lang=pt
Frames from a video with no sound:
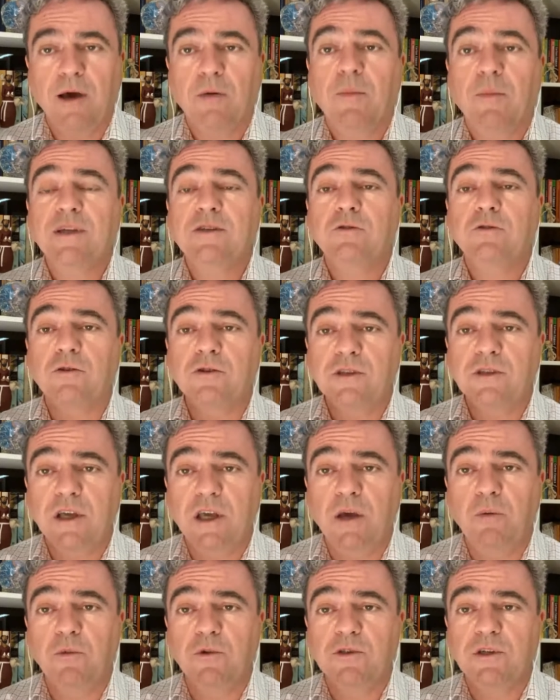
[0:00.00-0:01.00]
mas
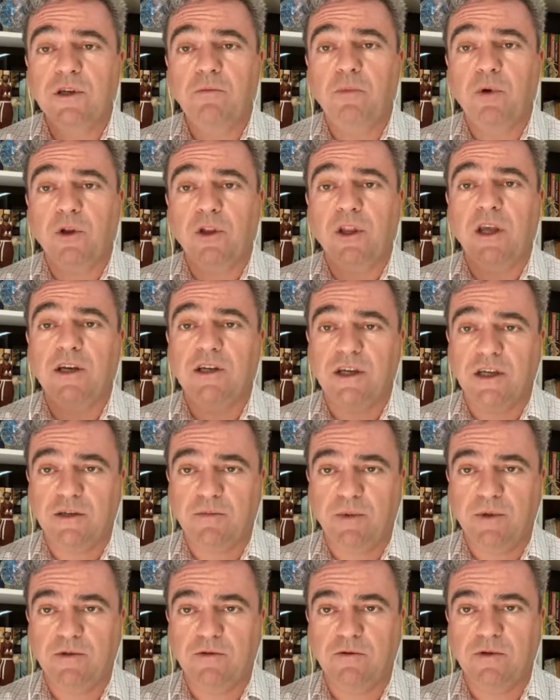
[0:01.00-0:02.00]
conseguimos sim proteger as
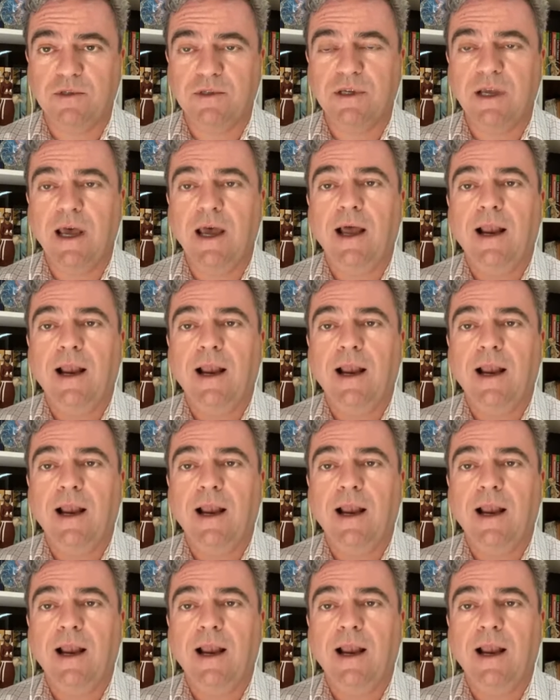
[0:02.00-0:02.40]
pessoas.